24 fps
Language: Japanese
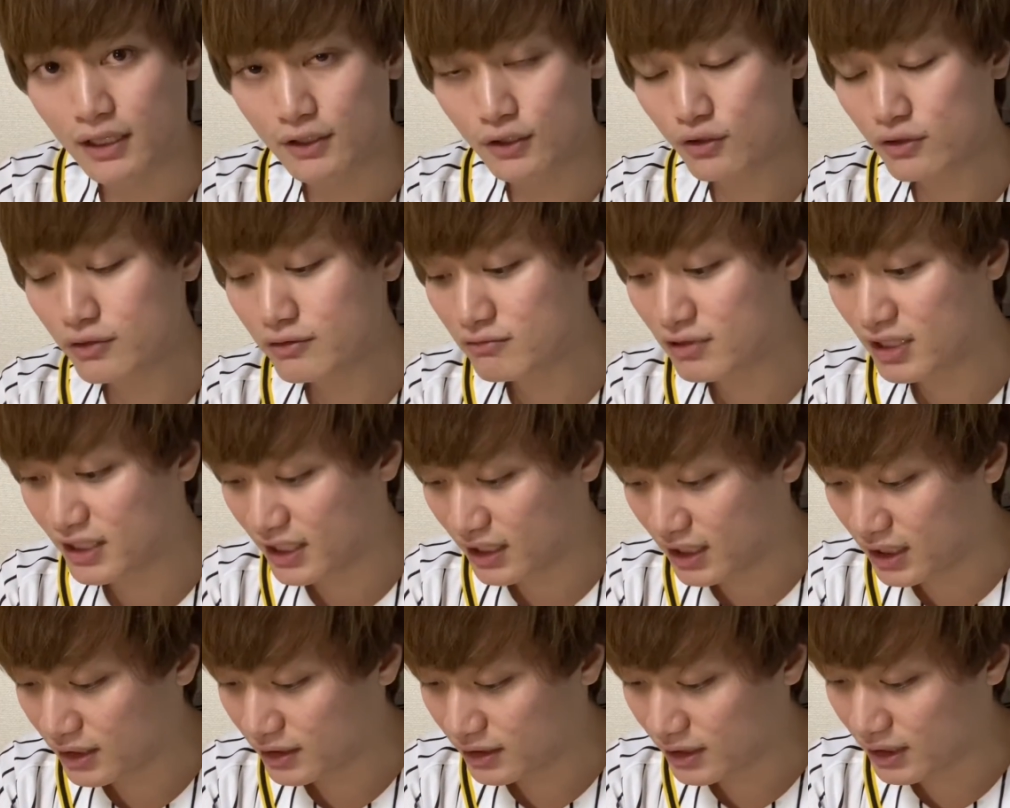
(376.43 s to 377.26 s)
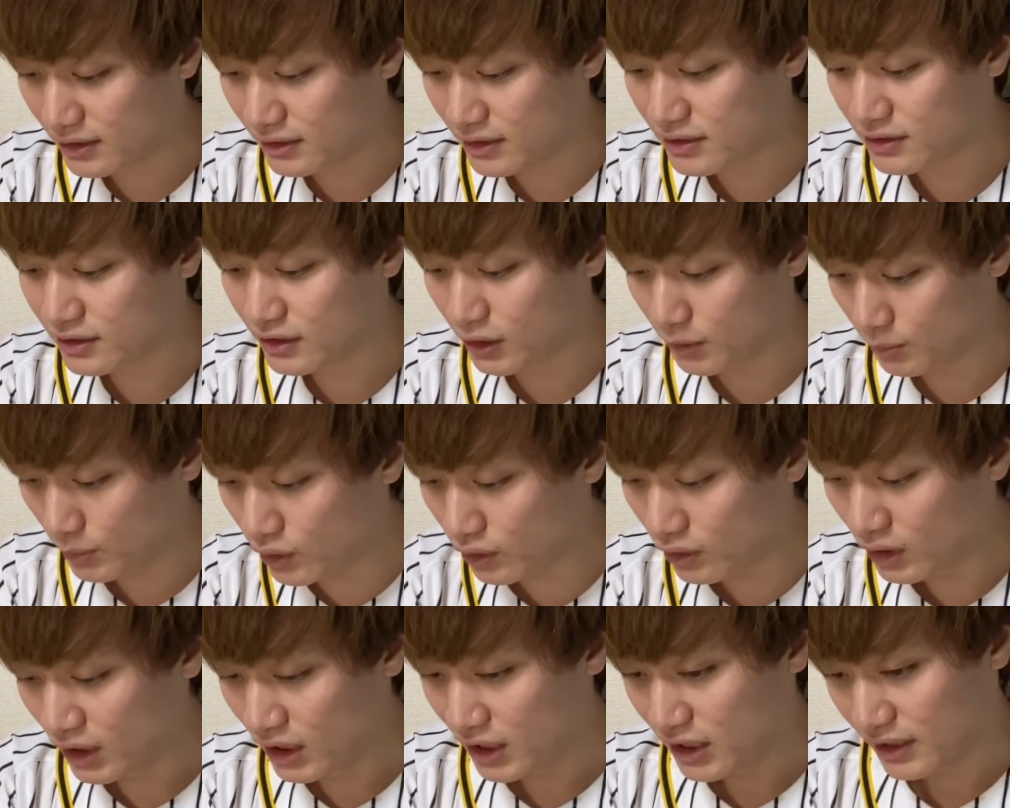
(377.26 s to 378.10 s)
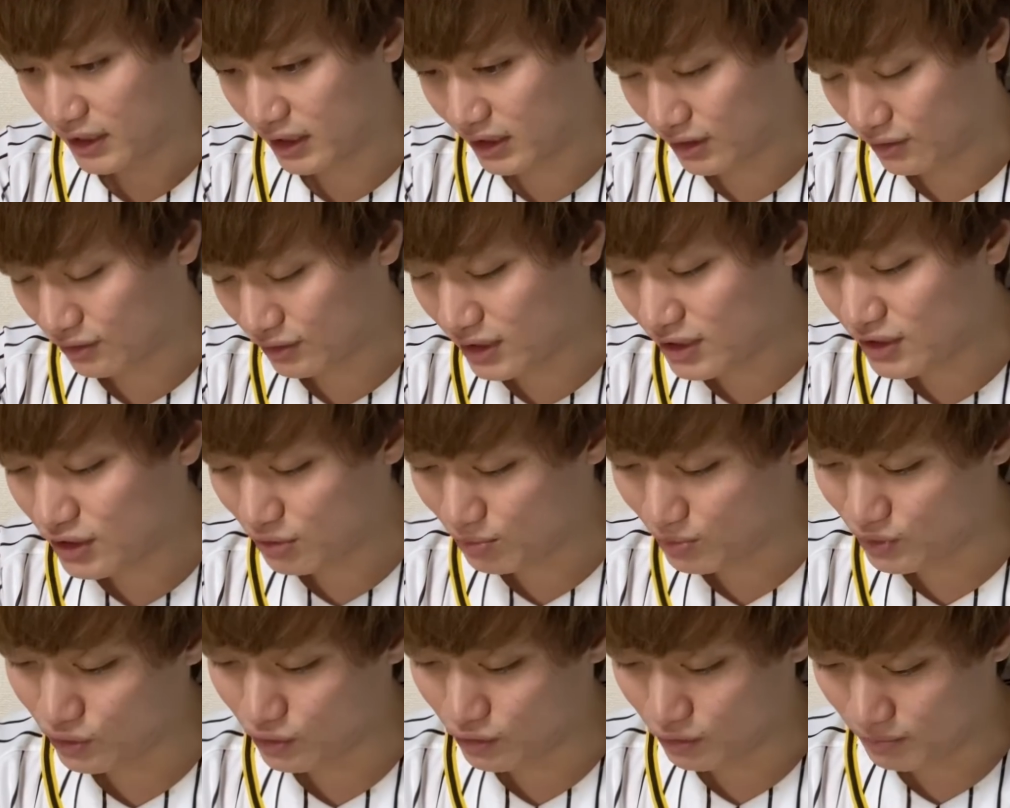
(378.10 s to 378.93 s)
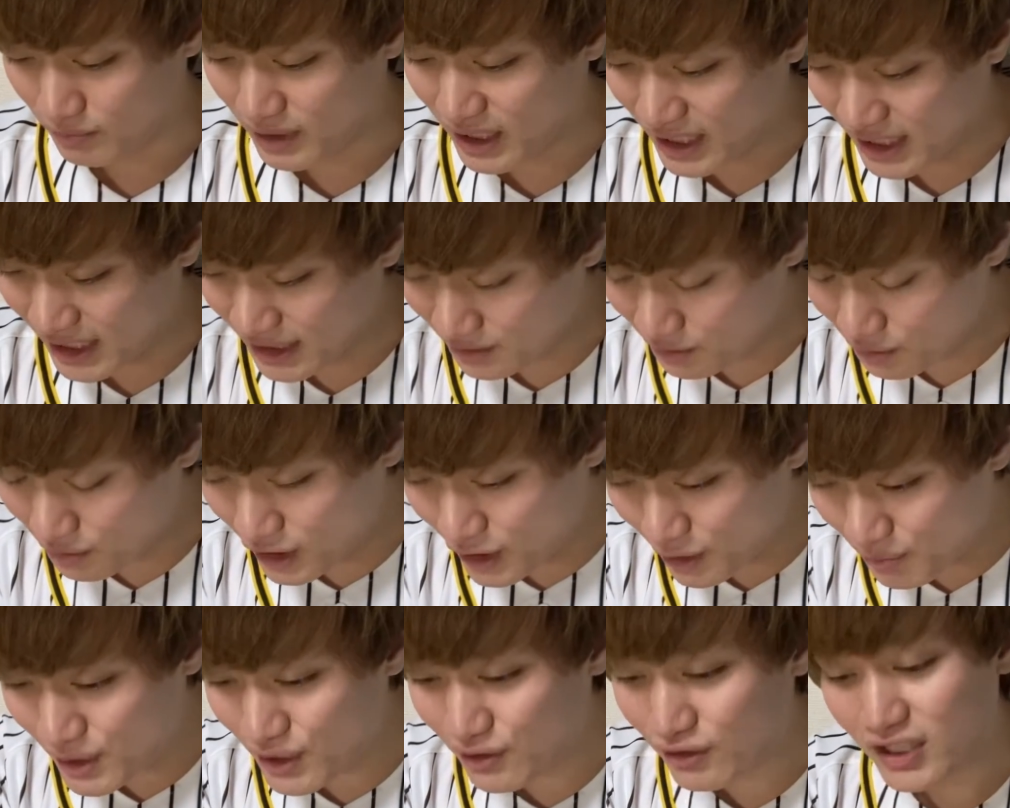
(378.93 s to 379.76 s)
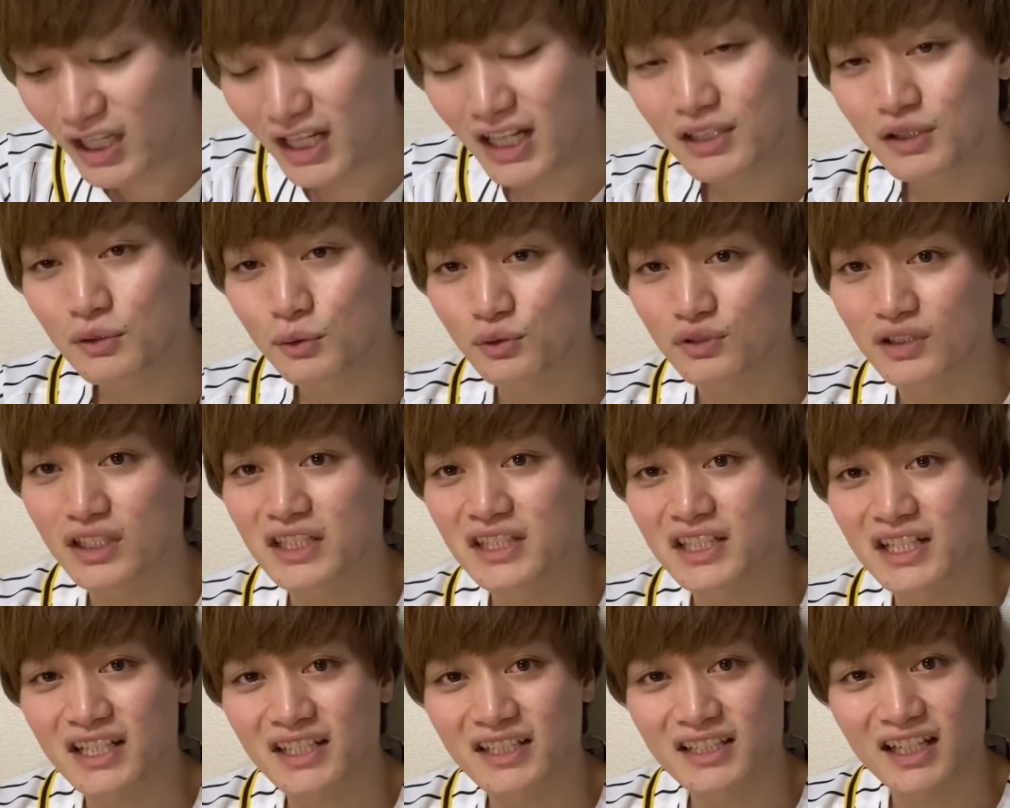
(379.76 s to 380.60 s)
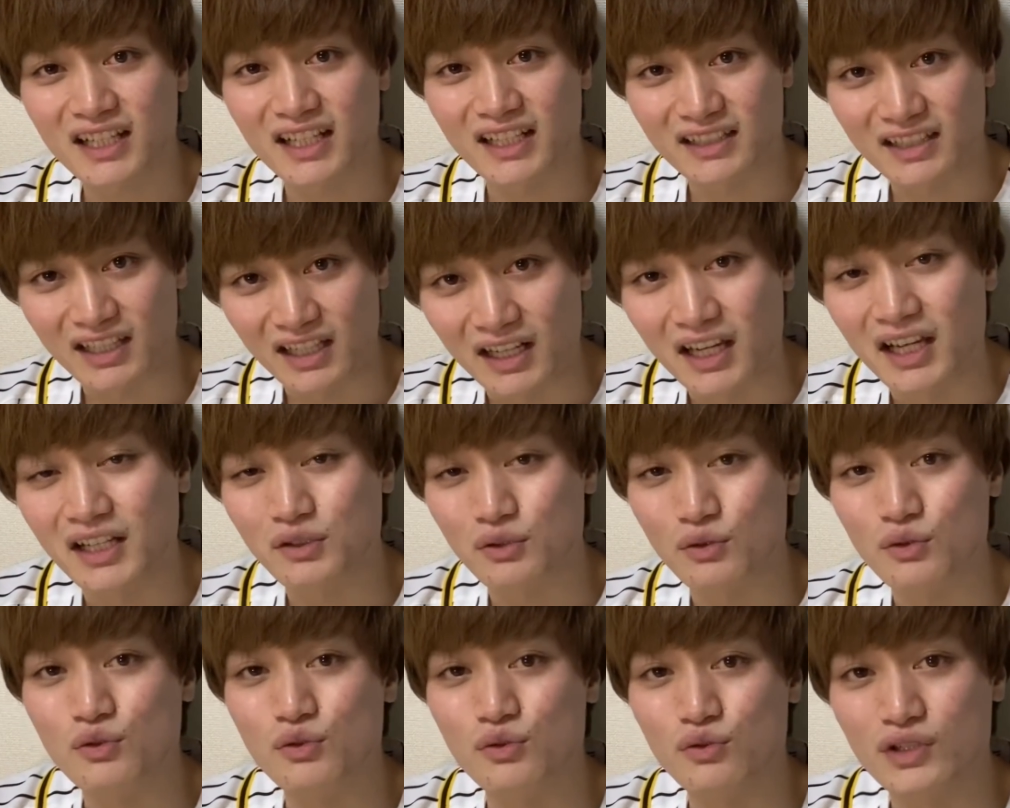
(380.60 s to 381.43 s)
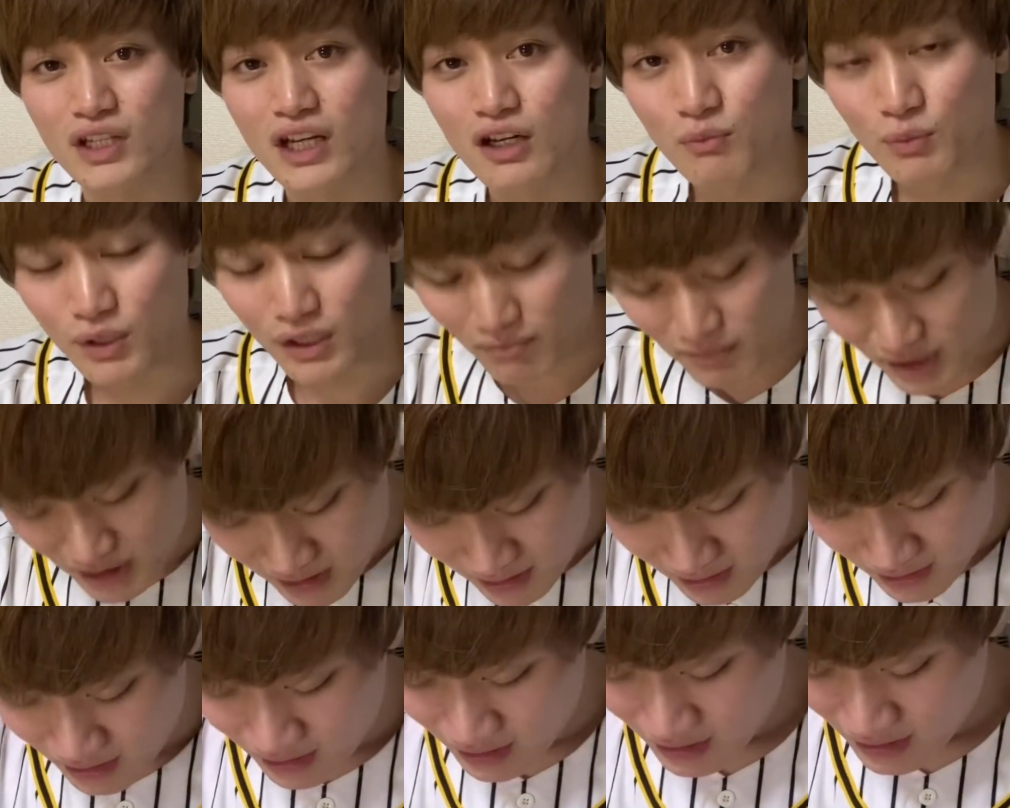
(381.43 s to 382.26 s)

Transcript: 良くはなかったんですけども、中野選手も、まああのレベルなら取っていただきたかったなというふうには思います。